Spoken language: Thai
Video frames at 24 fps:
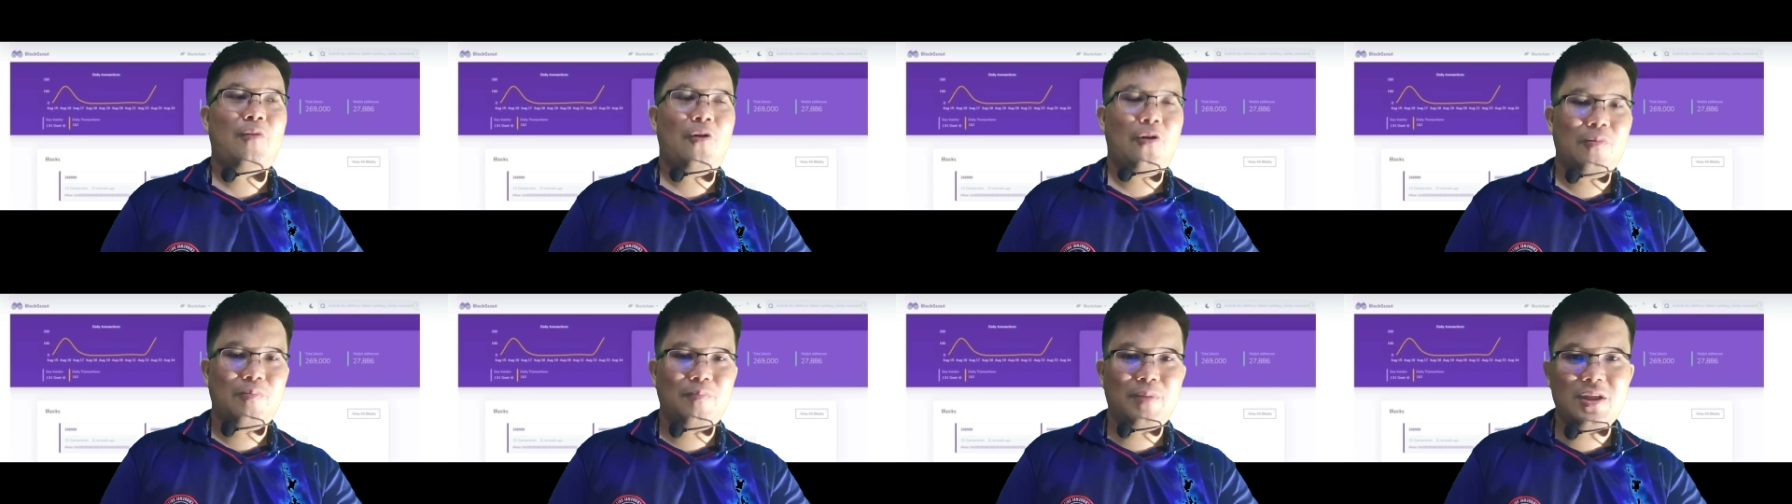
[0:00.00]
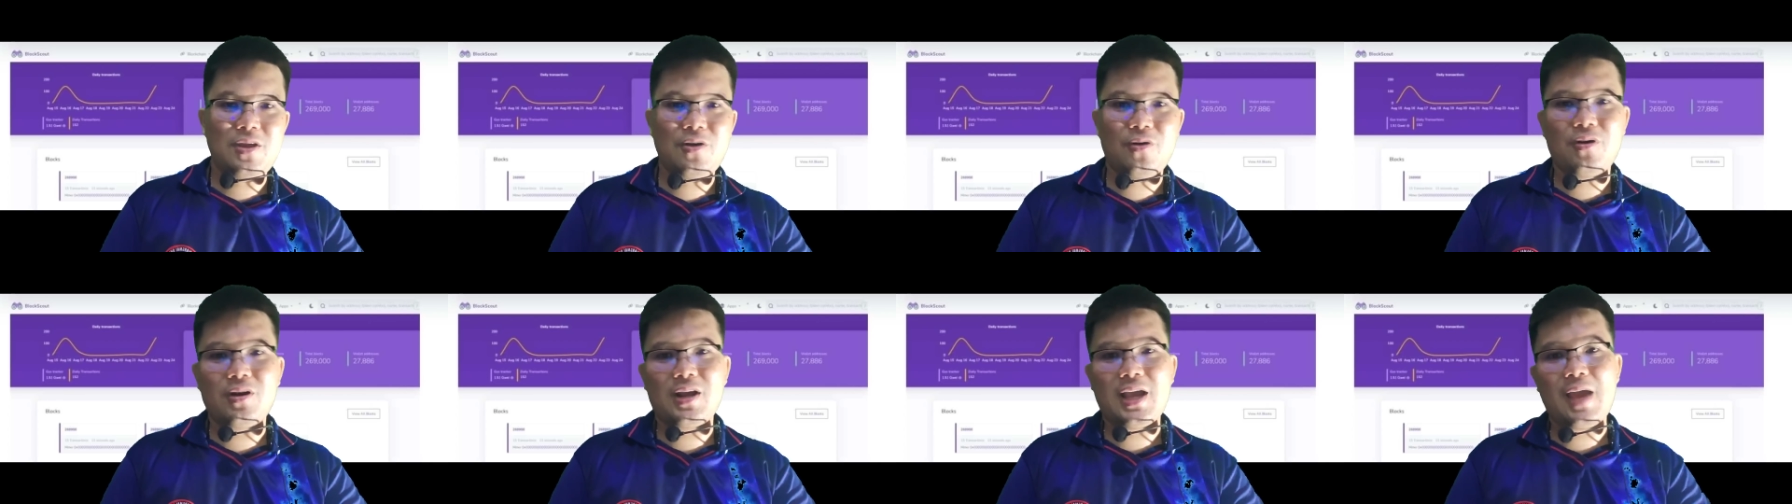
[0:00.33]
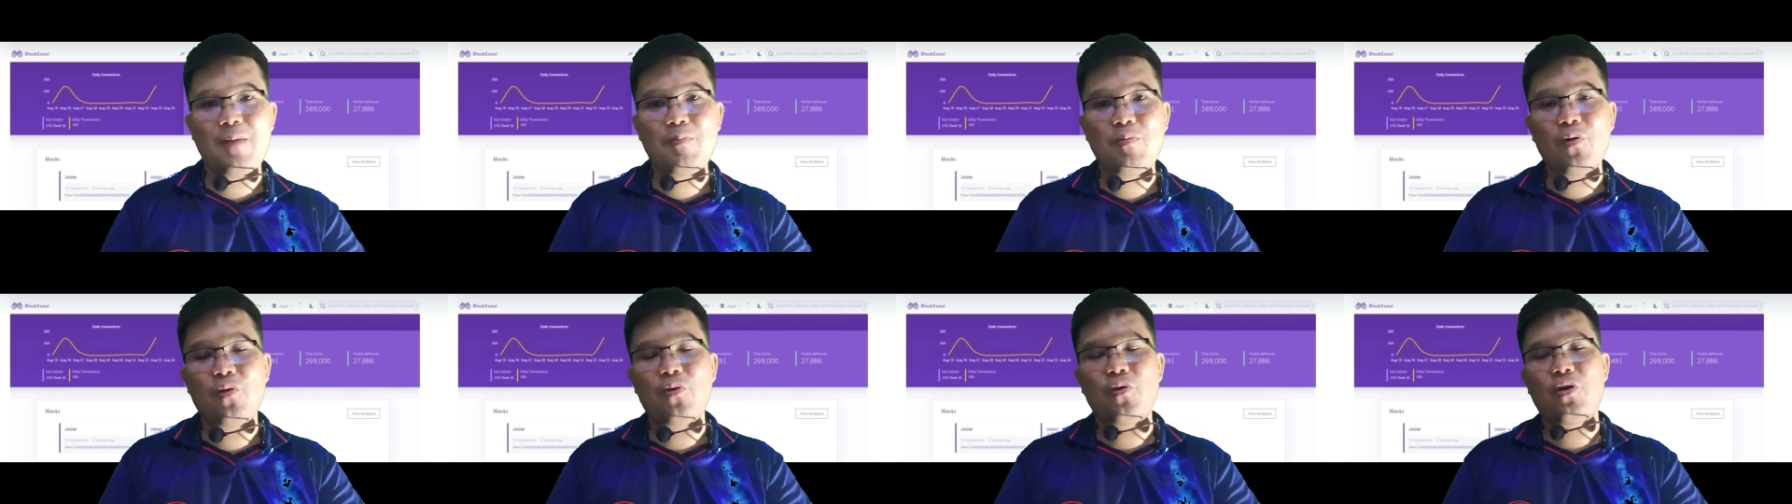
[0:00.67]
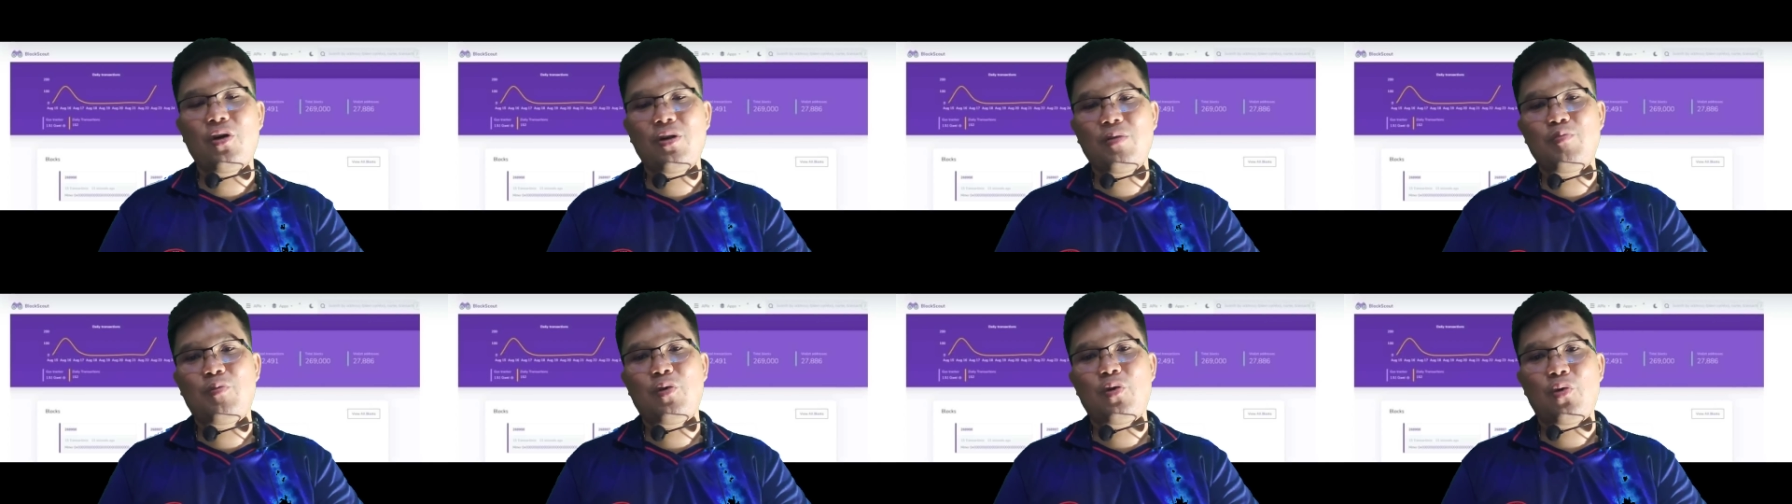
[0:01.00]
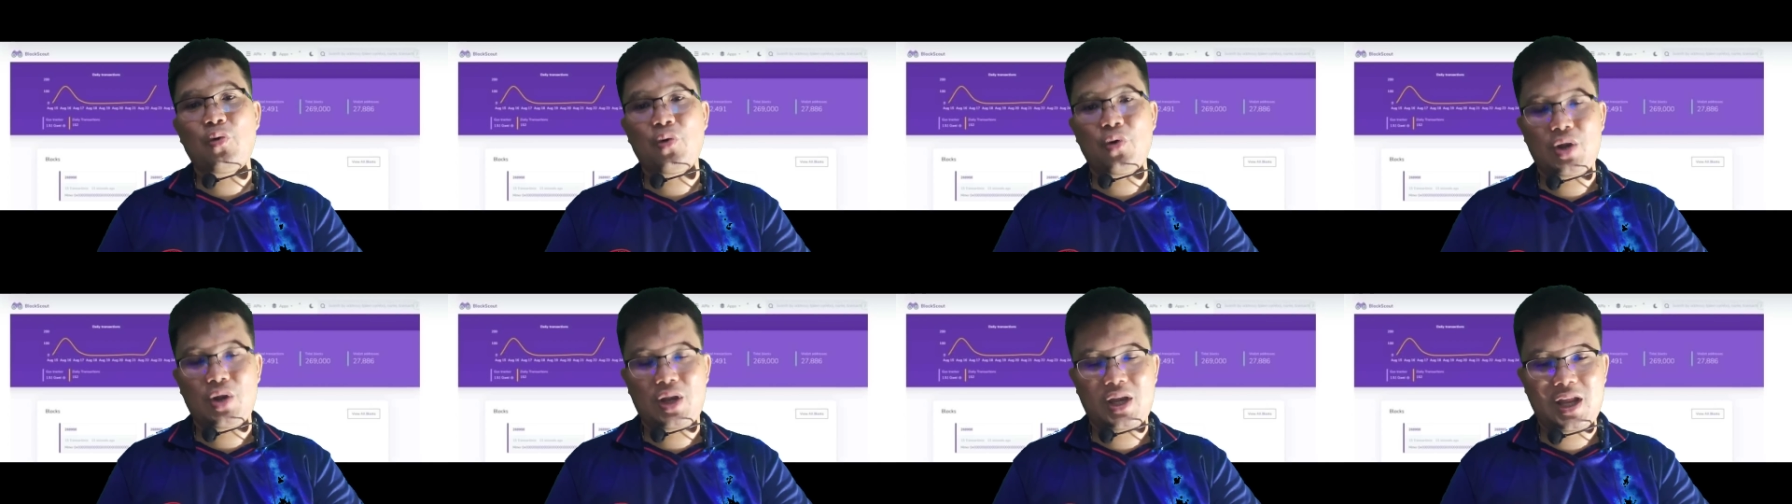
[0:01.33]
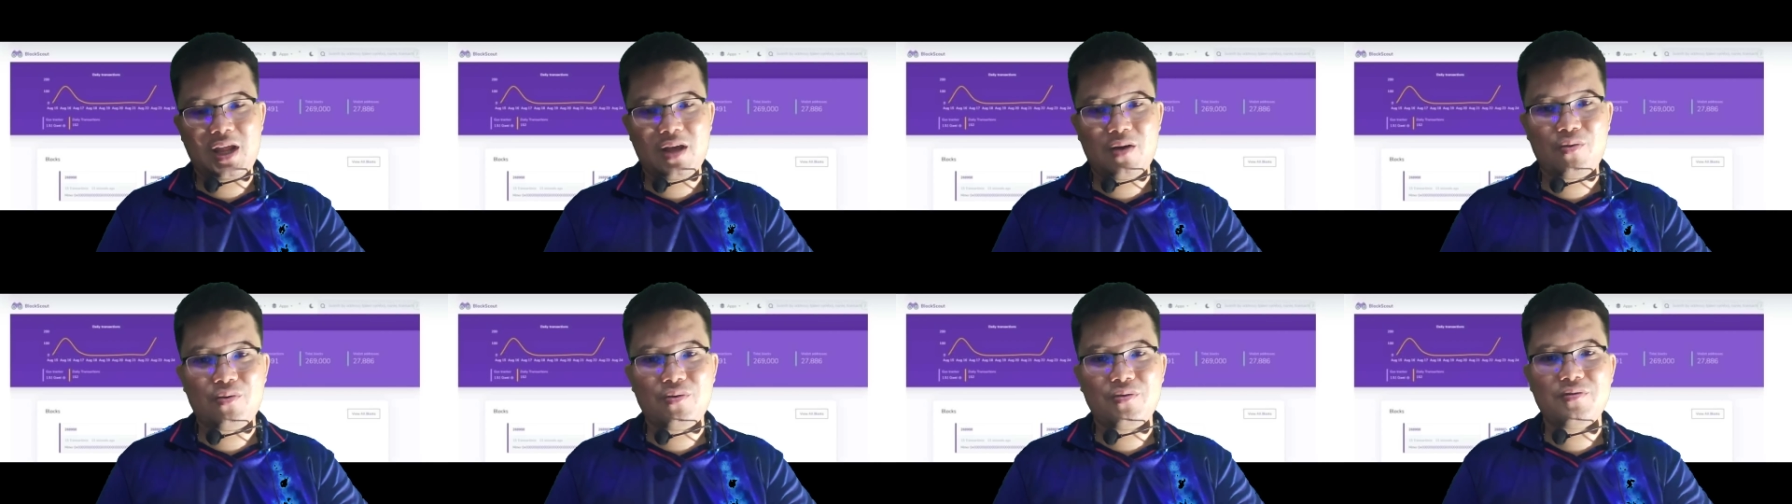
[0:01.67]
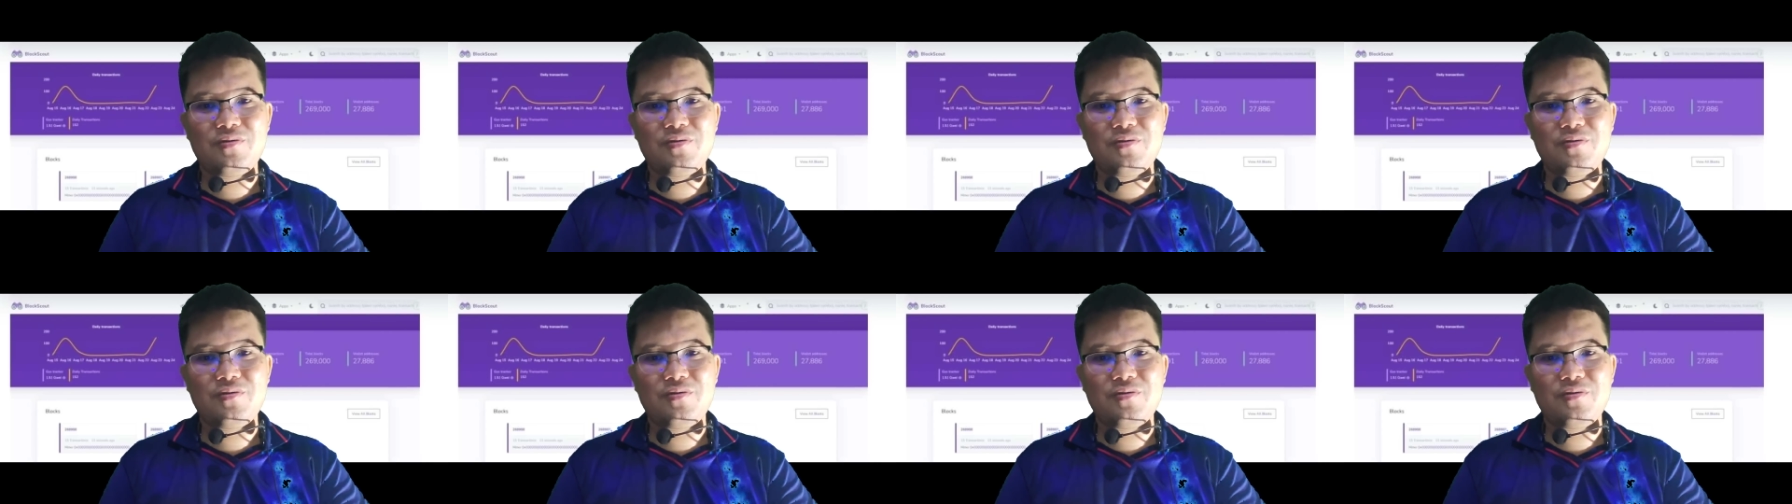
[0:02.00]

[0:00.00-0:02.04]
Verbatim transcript: ผลประโยชน์แค่บุคคลบุคคลเดียว